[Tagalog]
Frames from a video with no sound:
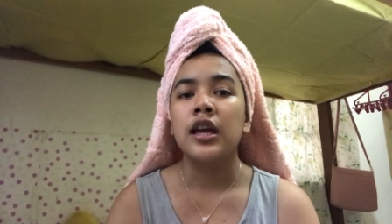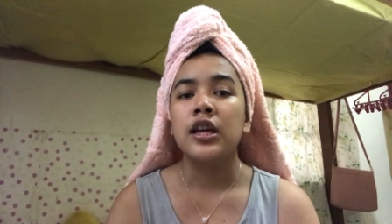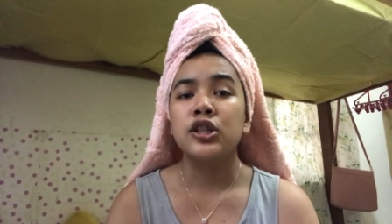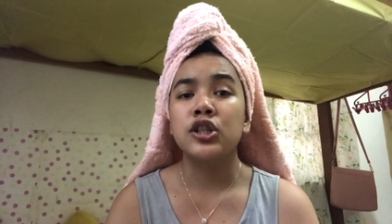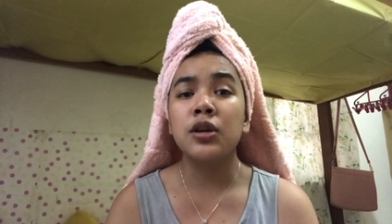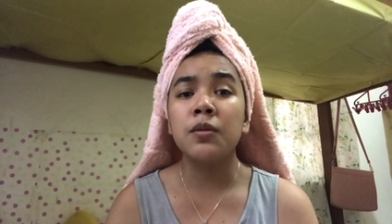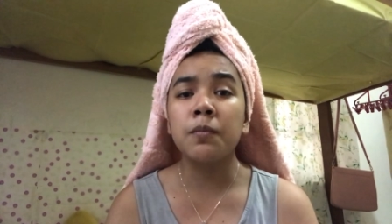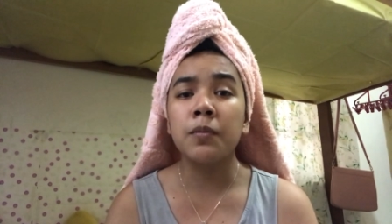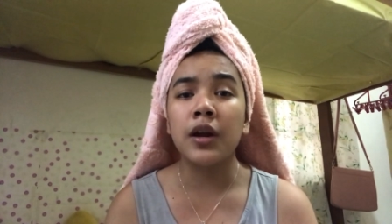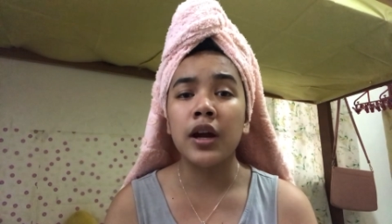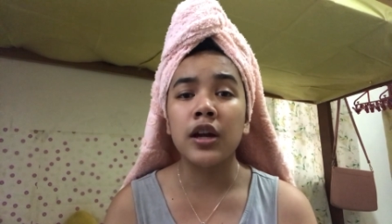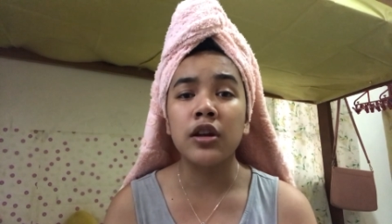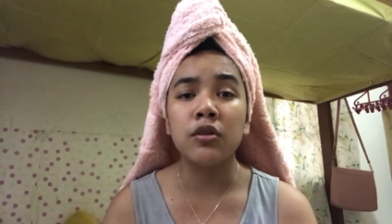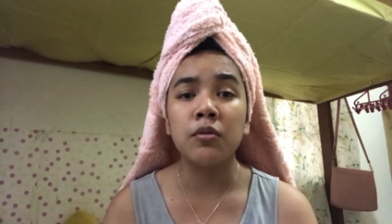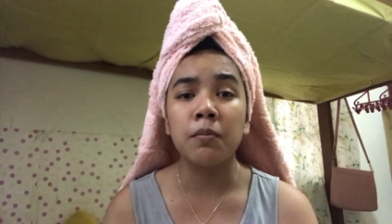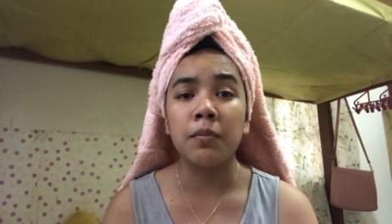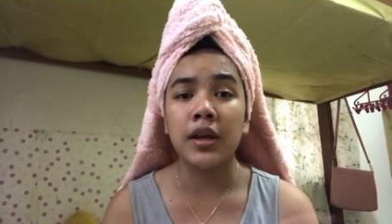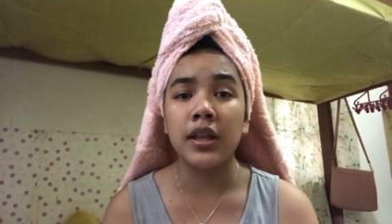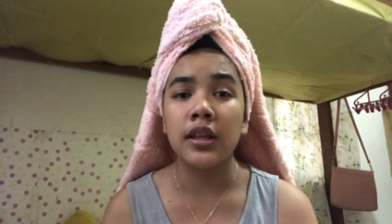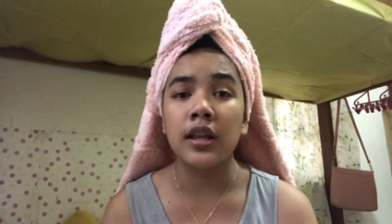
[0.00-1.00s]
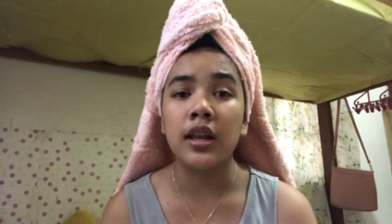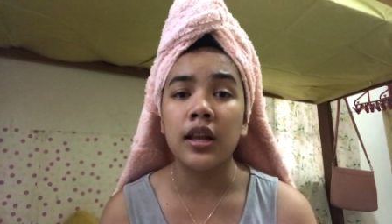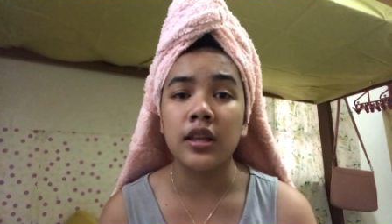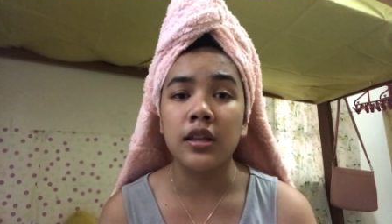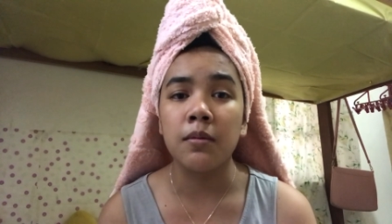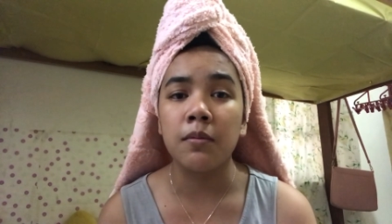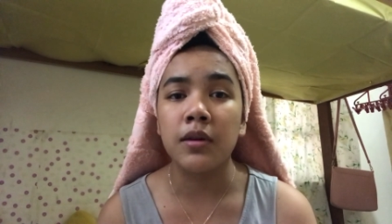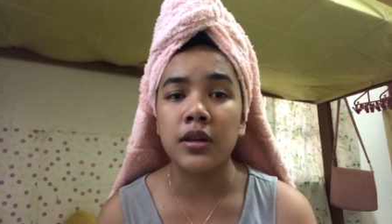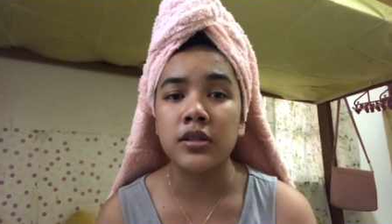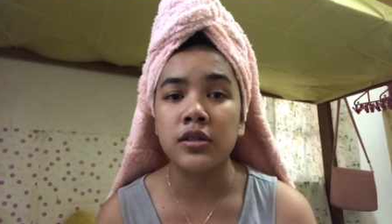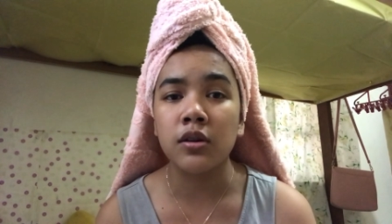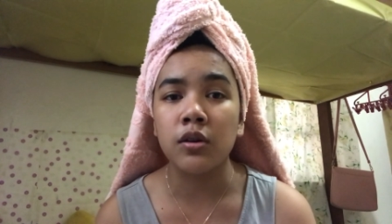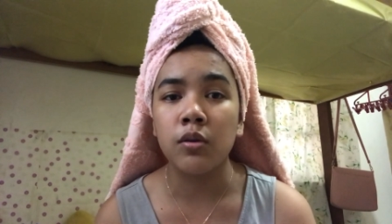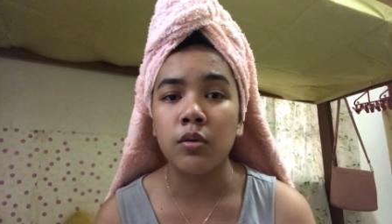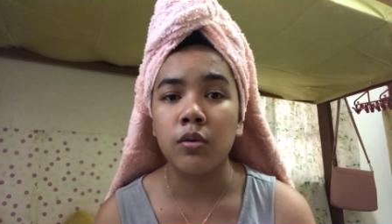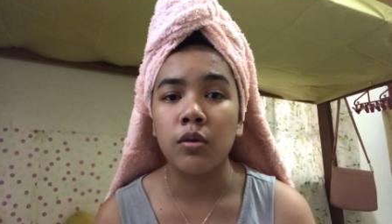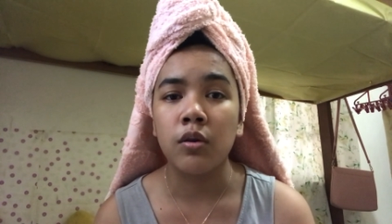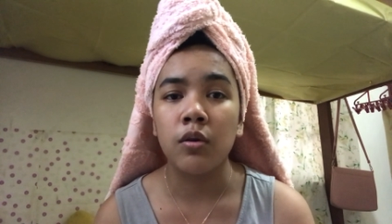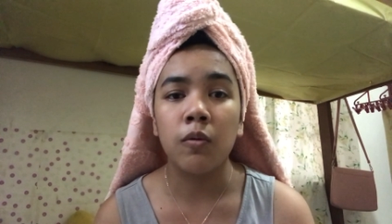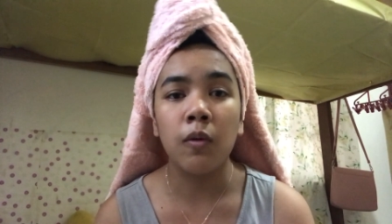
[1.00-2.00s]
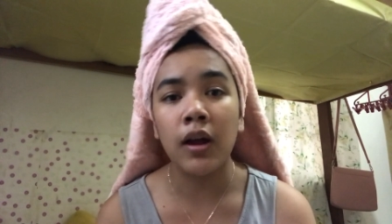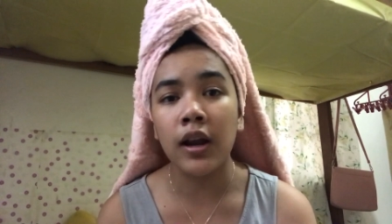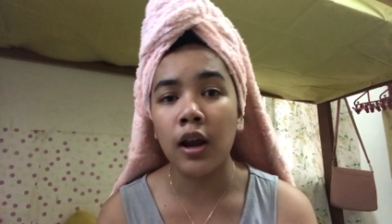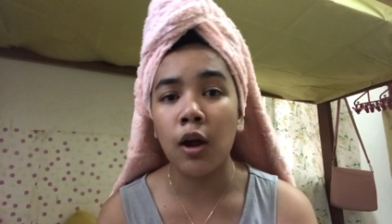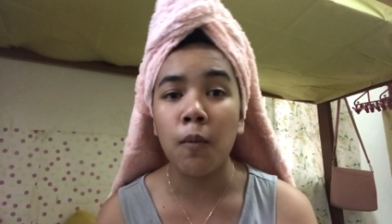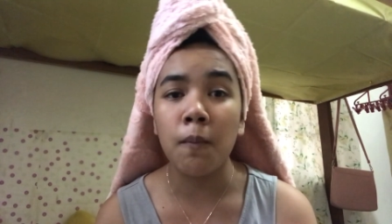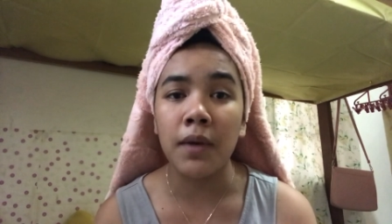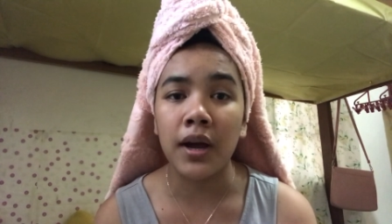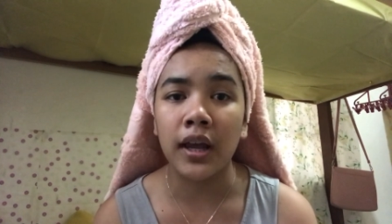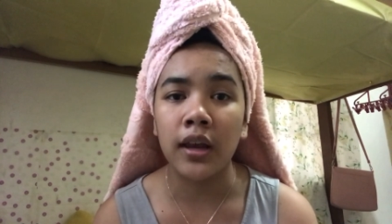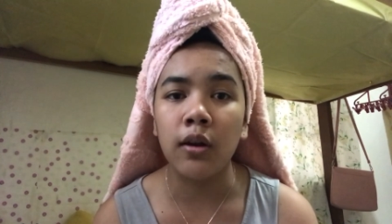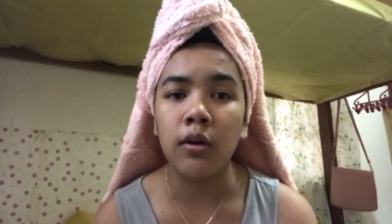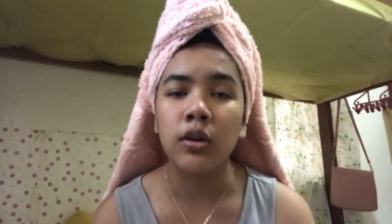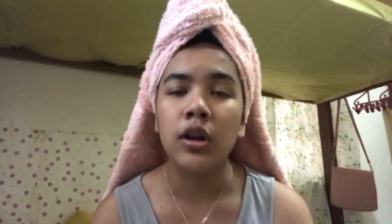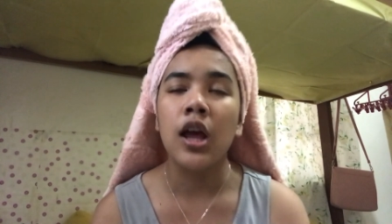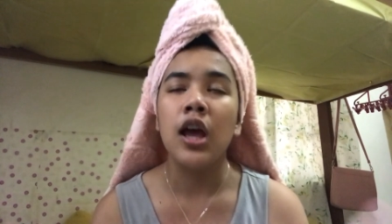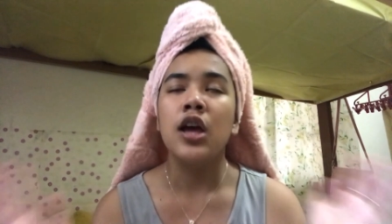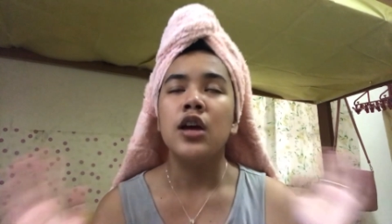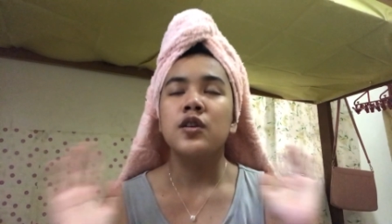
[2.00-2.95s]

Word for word: syempre, ayun yung bet nila, ba diba? So, wala na akong pakidon.